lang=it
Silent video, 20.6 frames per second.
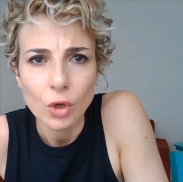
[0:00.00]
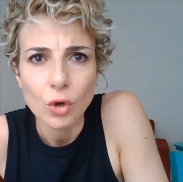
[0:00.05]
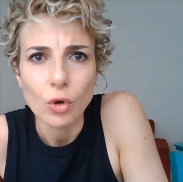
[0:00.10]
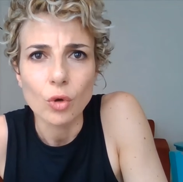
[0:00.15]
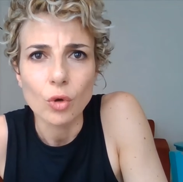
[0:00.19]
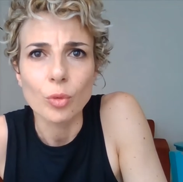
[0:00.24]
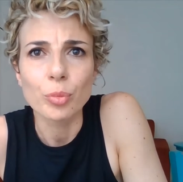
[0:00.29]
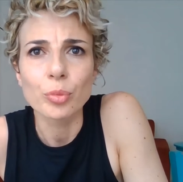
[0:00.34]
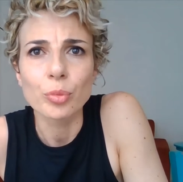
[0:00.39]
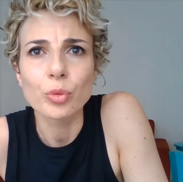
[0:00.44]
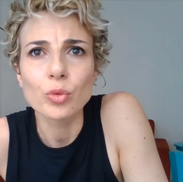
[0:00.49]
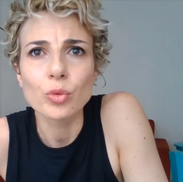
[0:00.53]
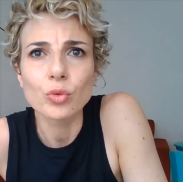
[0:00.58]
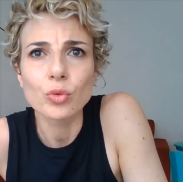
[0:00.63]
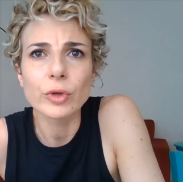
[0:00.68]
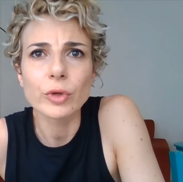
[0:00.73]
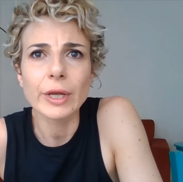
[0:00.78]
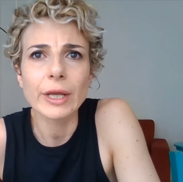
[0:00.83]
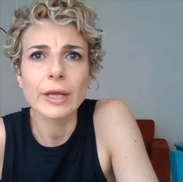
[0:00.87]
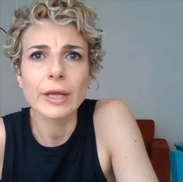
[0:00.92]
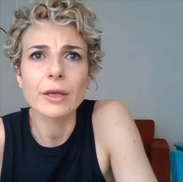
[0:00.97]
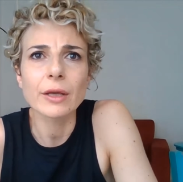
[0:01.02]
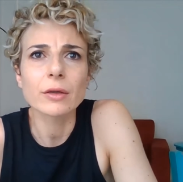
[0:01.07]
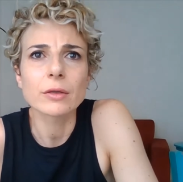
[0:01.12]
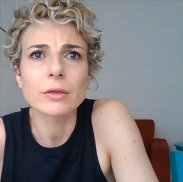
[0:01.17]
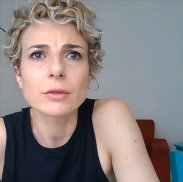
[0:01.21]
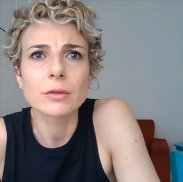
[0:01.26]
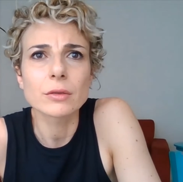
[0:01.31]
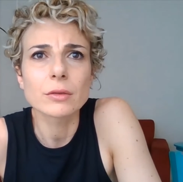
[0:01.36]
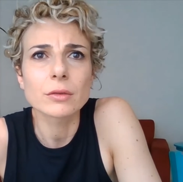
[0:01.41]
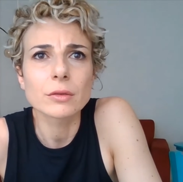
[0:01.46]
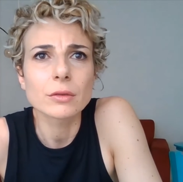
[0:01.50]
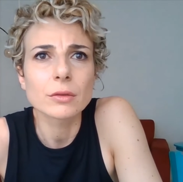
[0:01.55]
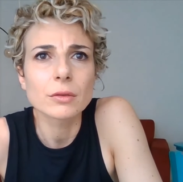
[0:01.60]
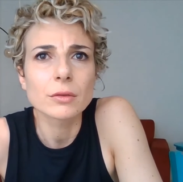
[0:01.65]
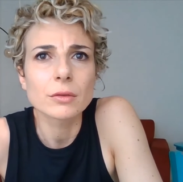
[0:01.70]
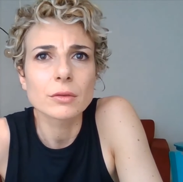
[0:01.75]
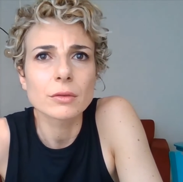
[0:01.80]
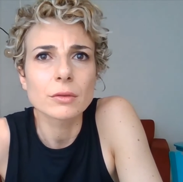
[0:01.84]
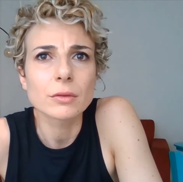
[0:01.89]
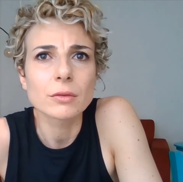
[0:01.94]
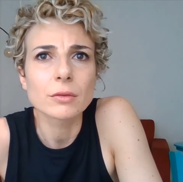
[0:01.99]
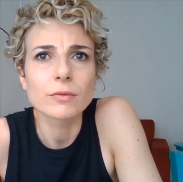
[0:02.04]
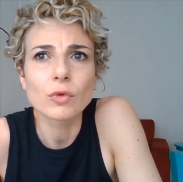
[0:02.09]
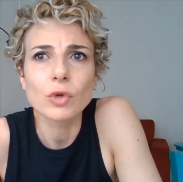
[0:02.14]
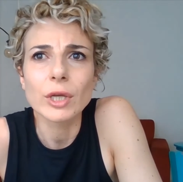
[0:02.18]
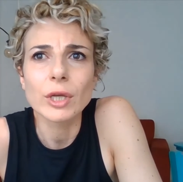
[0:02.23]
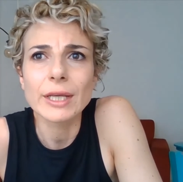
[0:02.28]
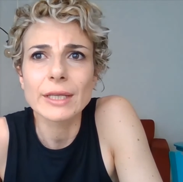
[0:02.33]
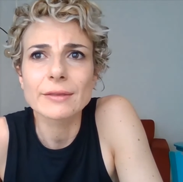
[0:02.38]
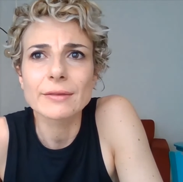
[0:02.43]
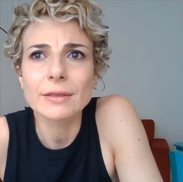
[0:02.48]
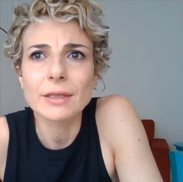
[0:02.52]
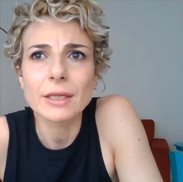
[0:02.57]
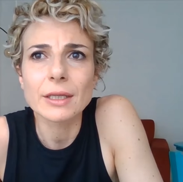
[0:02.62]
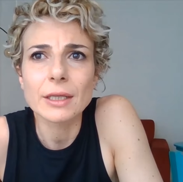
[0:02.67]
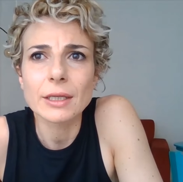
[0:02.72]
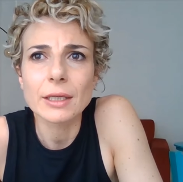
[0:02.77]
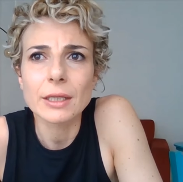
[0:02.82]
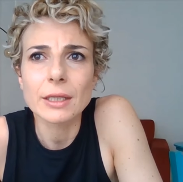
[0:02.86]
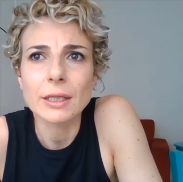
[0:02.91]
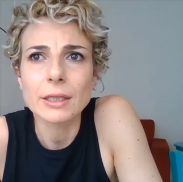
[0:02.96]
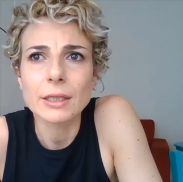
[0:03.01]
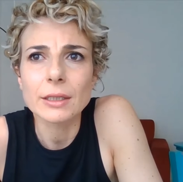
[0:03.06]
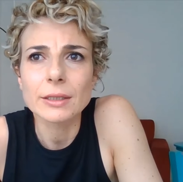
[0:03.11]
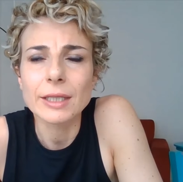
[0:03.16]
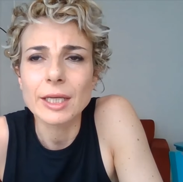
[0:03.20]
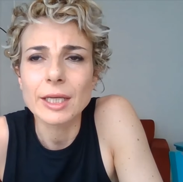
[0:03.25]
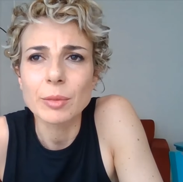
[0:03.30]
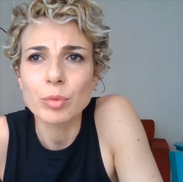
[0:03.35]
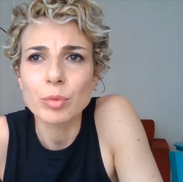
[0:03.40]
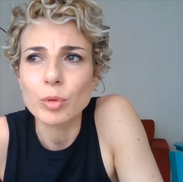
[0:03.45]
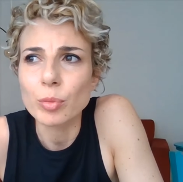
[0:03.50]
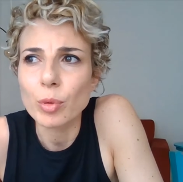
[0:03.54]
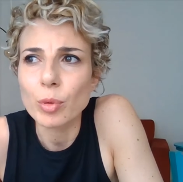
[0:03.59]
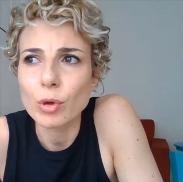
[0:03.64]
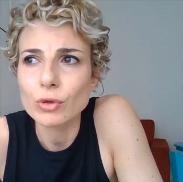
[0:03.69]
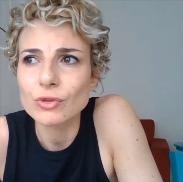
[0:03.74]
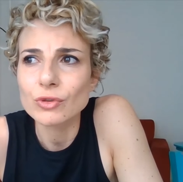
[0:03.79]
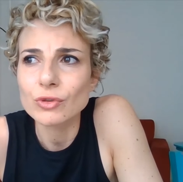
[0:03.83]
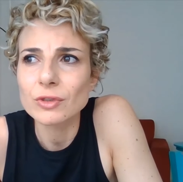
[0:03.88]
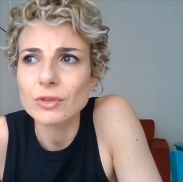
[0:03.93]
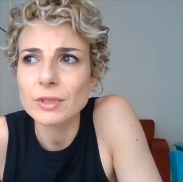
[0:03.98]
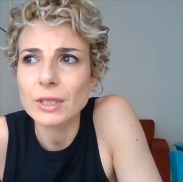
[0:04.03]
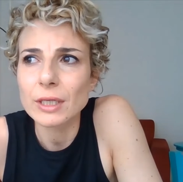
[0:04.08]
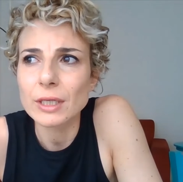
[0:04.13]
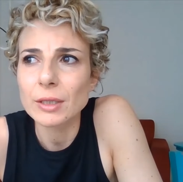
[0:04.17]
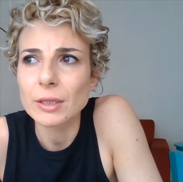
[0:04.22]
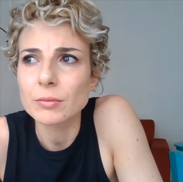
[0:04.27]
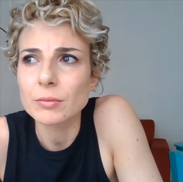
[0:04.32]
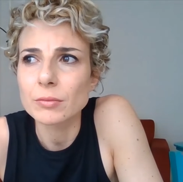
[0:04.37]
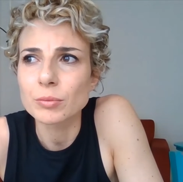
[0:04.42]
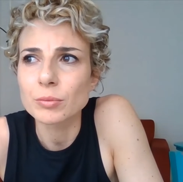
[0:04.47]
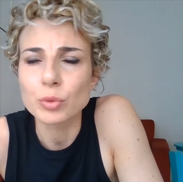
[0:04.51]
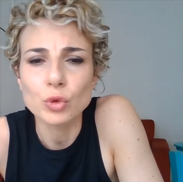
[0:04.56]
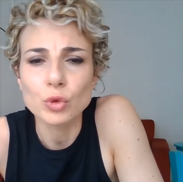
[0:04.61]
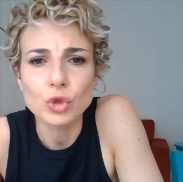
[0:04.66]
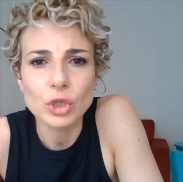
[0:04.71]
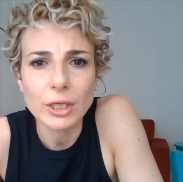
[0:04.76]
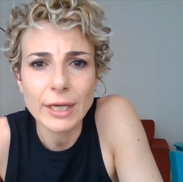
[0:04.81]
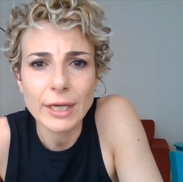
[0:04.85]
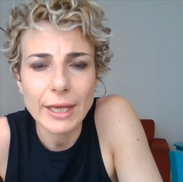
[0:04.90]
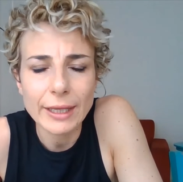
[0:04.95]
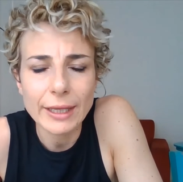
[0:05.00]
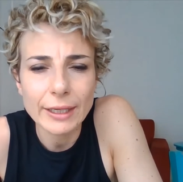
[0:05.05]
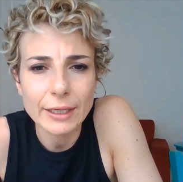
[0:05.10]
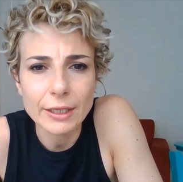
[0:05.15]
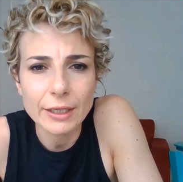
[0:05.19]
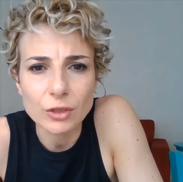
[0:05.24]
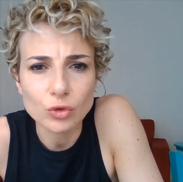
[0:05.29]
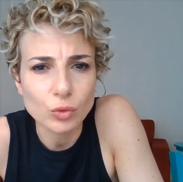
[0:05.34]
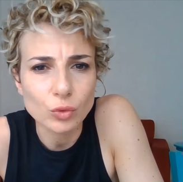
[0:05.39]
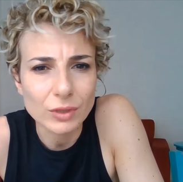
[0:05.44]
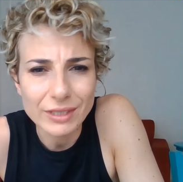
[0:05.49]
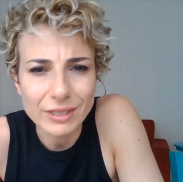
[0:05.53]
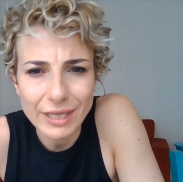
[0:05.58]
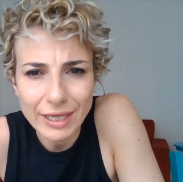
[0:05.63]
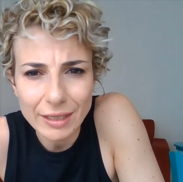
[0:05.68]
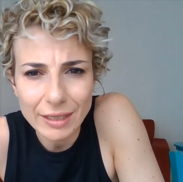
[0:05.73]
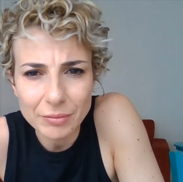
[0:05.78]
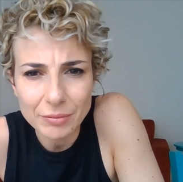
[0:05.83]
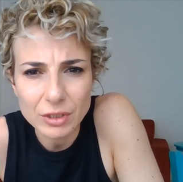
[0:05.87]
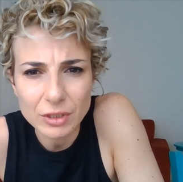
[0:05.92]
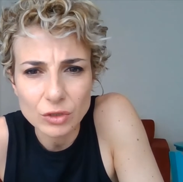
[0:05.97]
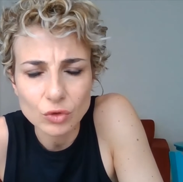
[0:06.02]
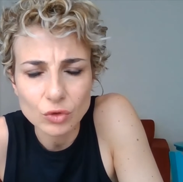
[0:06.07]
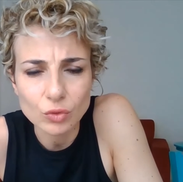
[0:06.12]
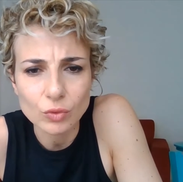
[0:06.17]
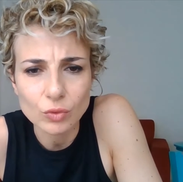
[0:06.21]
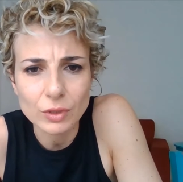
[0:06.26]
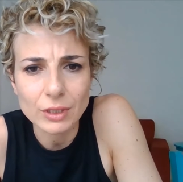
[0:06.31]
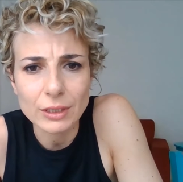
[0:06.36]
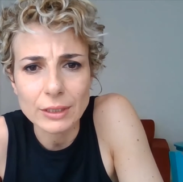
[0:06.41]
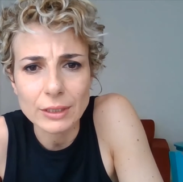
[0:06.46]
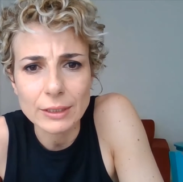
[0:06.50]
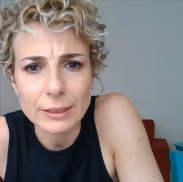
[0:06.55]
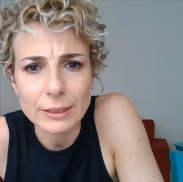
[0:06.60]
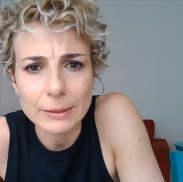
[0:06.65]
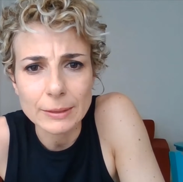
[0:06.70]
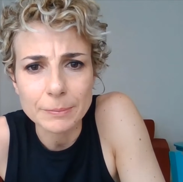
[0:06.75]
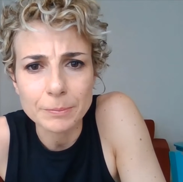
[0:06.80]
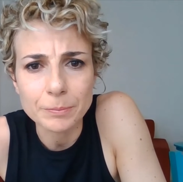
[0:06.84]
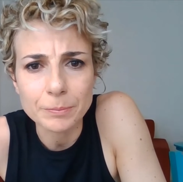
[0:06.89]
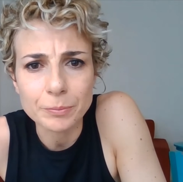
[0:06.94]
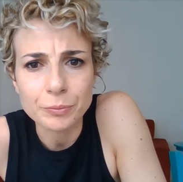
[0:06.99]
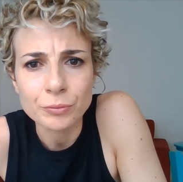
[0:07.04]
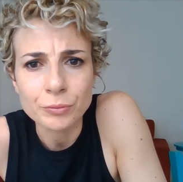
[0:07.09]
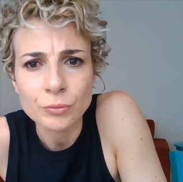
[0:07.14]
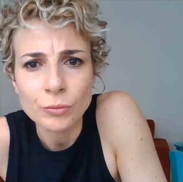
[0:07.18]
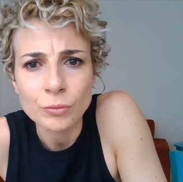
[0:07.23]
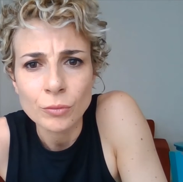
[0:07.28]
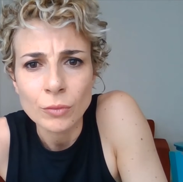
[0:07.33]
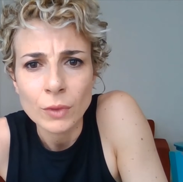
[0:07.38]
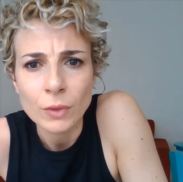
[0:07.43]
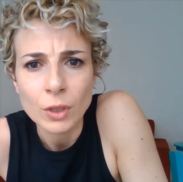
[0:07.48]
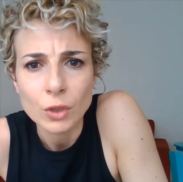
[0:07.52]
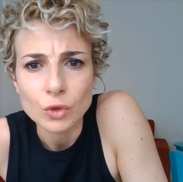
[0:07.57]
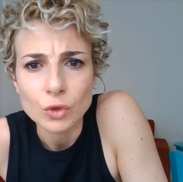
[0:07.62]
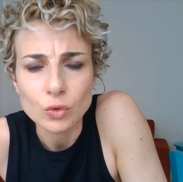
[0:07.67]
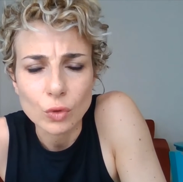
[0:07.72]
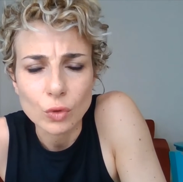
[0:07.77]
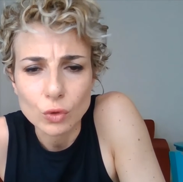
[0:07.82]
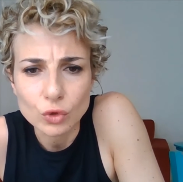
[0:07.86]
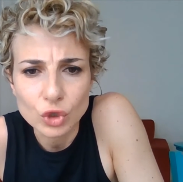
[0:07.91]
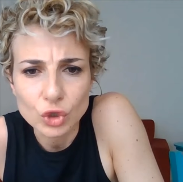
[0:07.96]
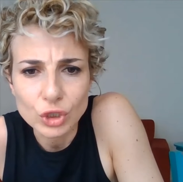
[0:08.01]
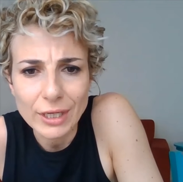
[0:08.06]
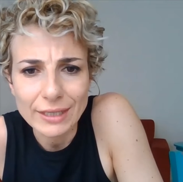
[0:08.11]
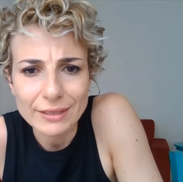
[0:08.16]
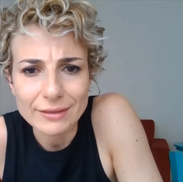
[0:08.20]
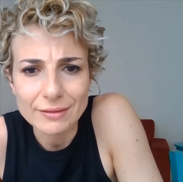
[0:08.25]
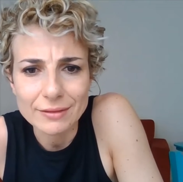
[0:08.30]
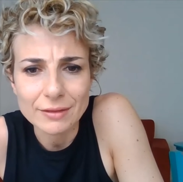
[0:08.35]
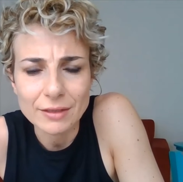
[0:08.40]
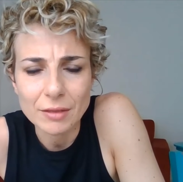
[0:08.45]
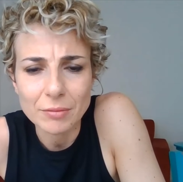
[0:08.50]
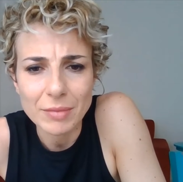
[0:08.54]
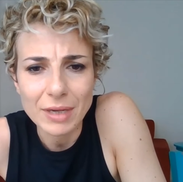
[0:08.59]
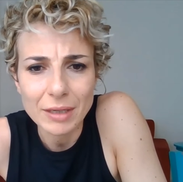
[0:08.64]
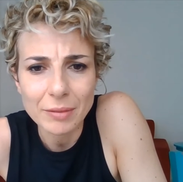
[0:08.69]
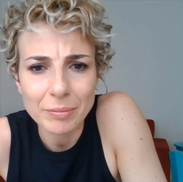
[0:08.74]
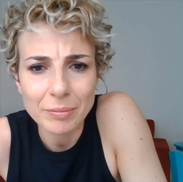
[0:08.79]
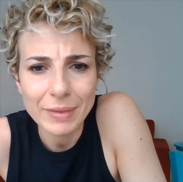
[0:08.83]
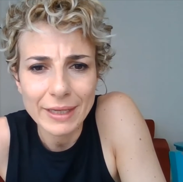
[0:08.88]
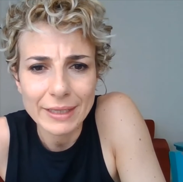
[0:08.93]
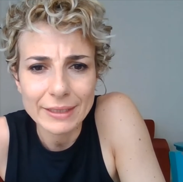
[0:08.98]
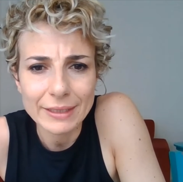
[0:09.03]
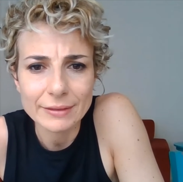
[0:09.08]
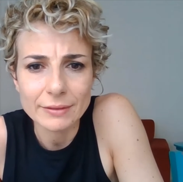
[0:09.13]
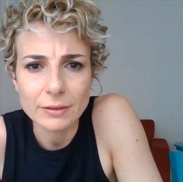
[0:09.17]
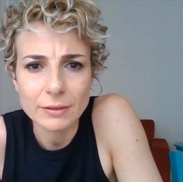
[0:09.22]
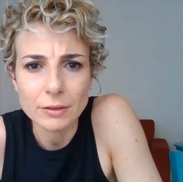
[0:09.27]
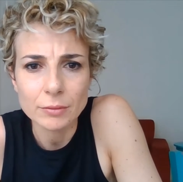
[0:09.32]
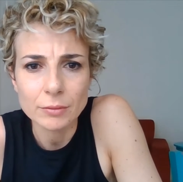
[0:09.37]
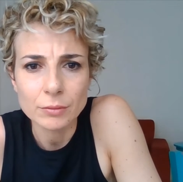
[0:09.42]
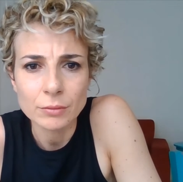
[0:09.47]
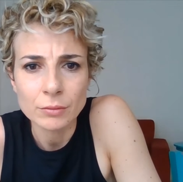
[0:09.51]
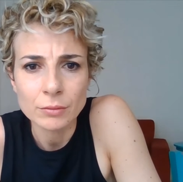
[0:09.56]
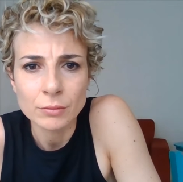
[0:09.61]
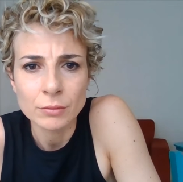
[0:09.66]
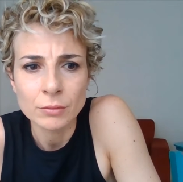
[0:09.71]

oppure eh, volete delle proposte più generiche sui temi, sui, mm, sui concetti del Macbeth?